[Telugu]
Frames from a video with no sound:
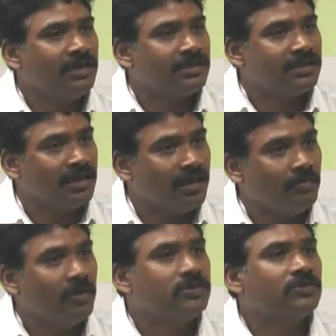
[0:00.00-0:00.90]
ఇష్టంగా
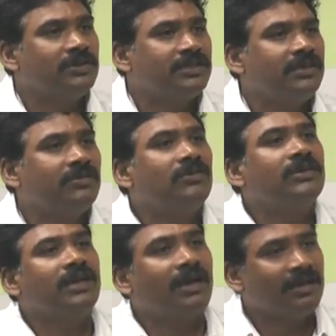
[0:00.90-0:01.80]
మలుచుకొని చేయడంలో
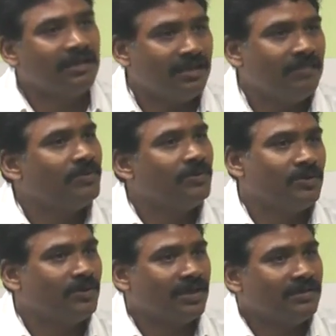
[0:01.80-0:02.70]
నేను ఆనందాన్ని
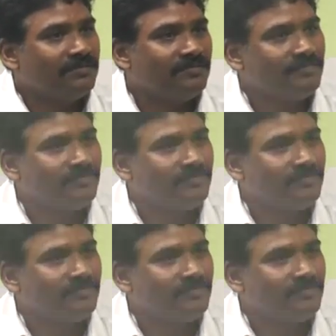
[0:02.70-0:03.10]
పొందుతుంటాను